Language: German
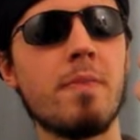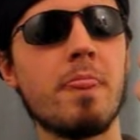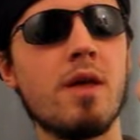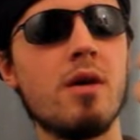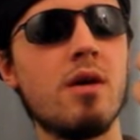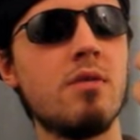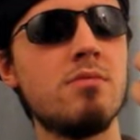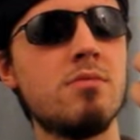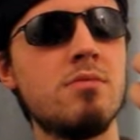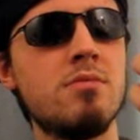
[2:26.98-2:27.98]

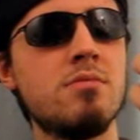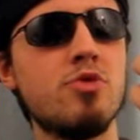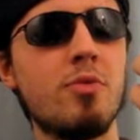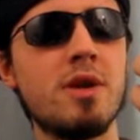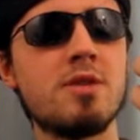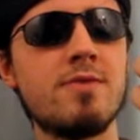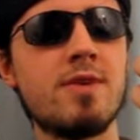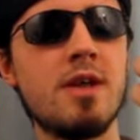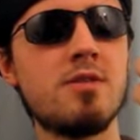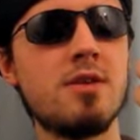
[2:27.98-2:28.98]
ähm, Nominativ,
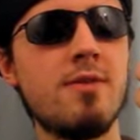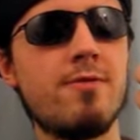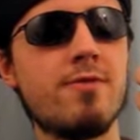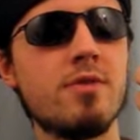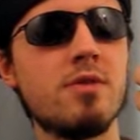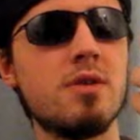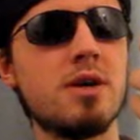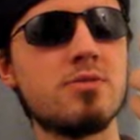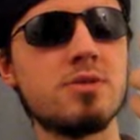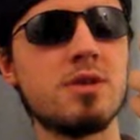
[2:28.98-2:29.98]
Genitiv, äh,
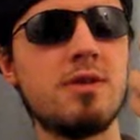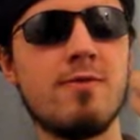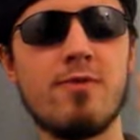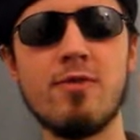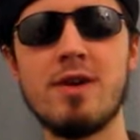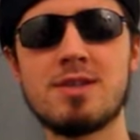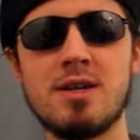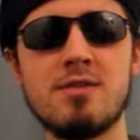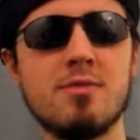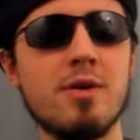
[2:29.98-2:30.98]
Akkusativ, von was
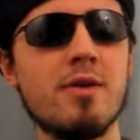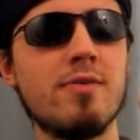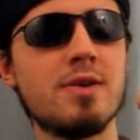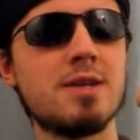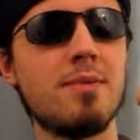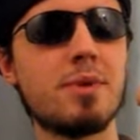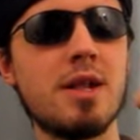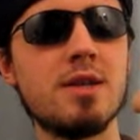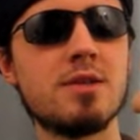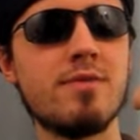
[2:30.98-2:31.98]
halt immer was
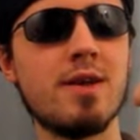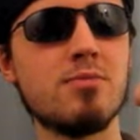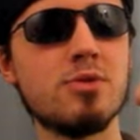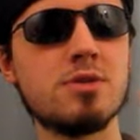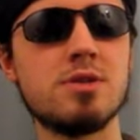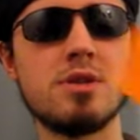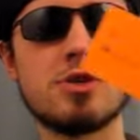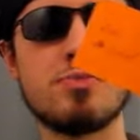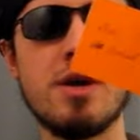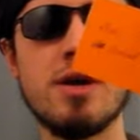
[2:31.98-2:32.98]
abgeleitet werden muss in der
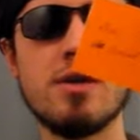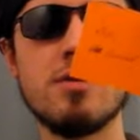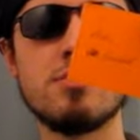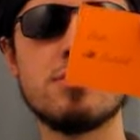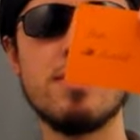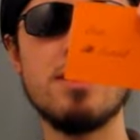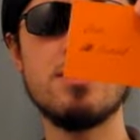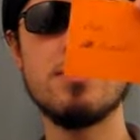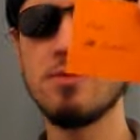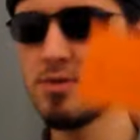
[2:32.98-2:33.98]
Sprache und so
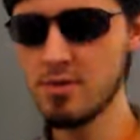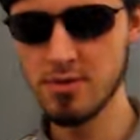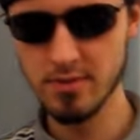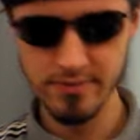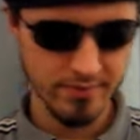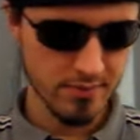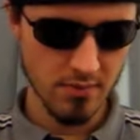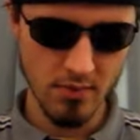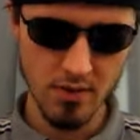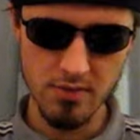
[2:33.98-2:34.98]
weiter.
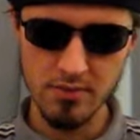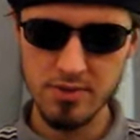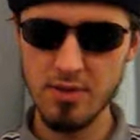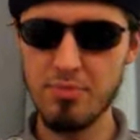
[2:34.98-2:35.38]
Hier